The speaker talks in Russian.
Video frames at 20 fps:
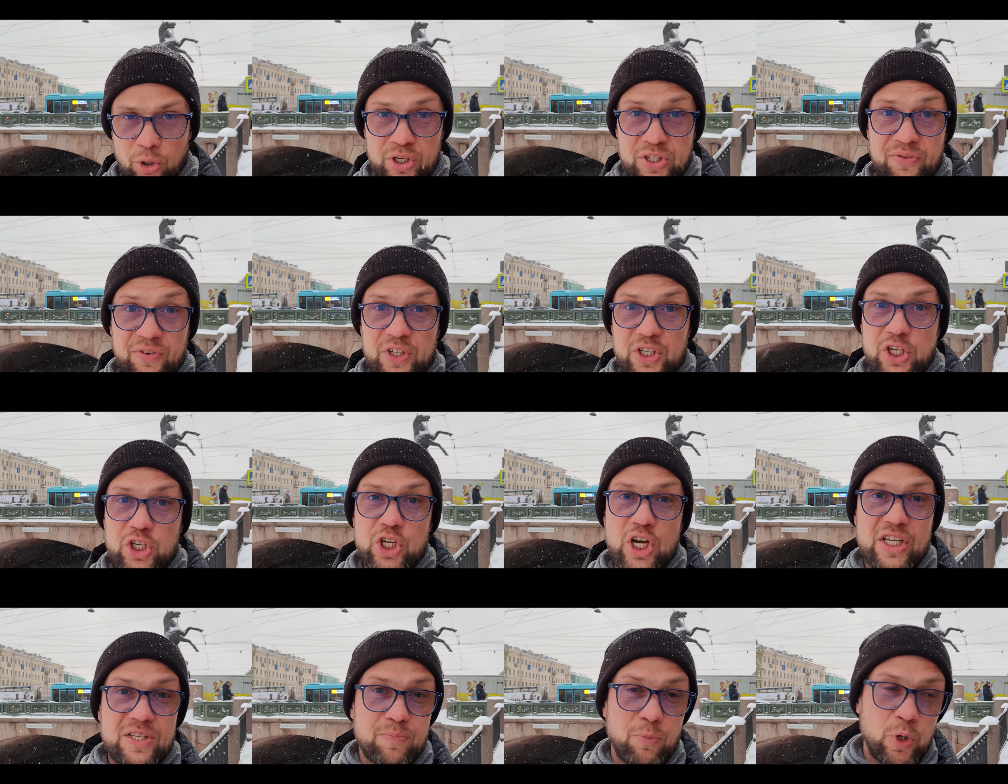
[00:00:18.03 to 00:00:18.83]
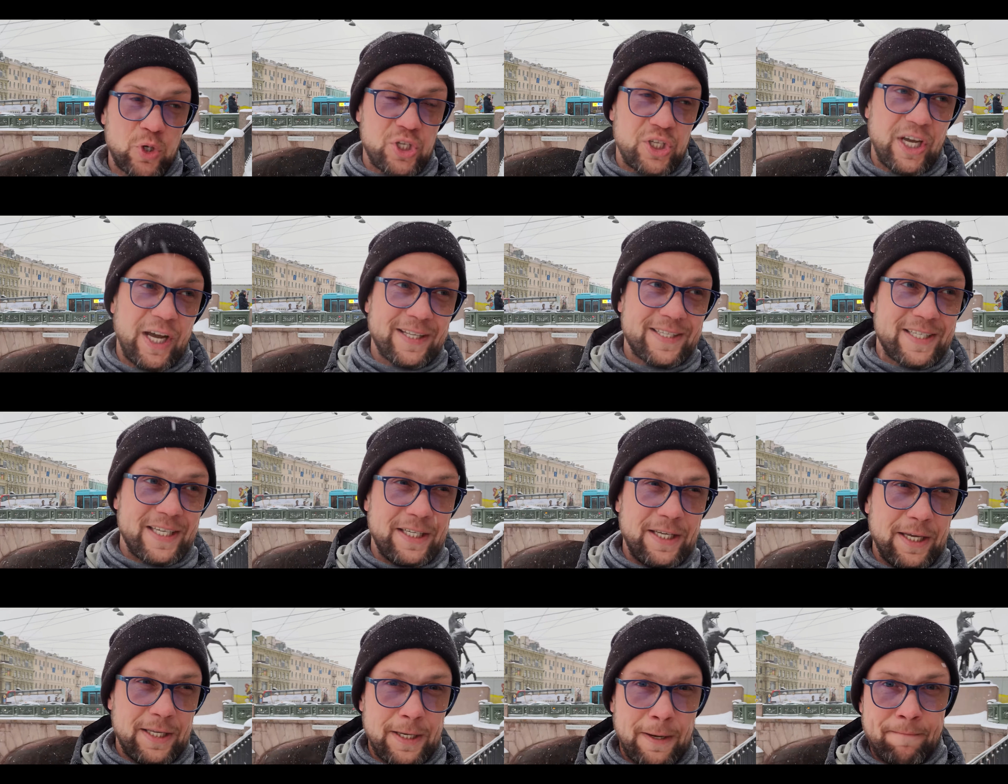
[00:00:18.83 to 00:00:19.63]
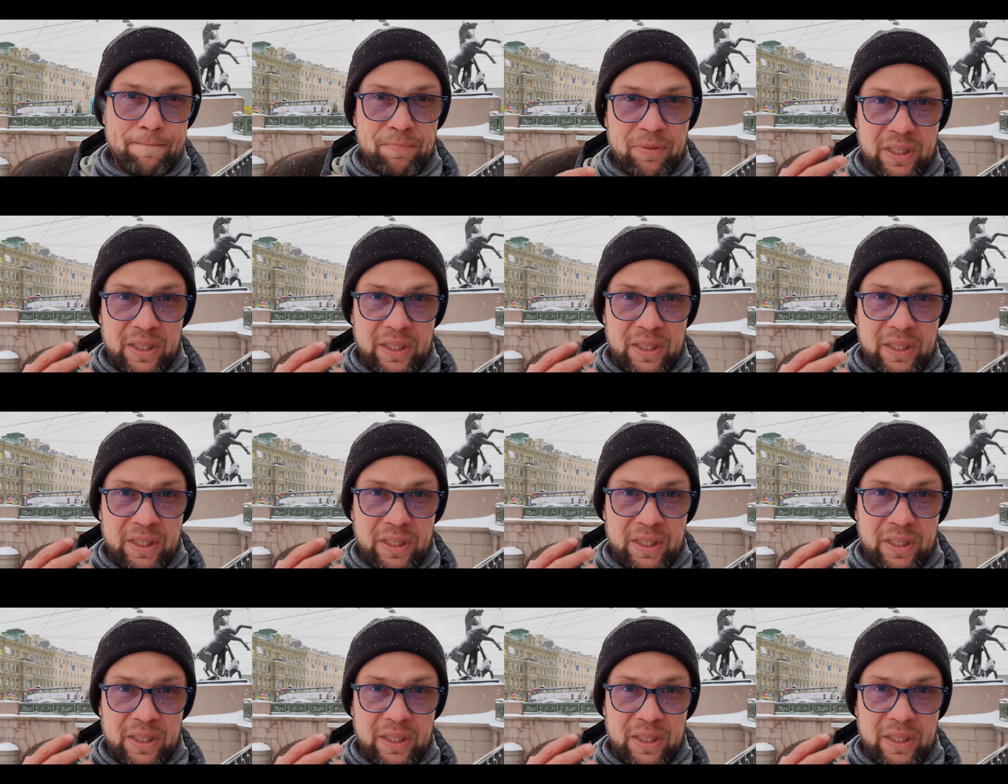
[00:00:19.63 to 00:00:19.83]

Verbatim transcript: То есть вы сейчас можете оценить,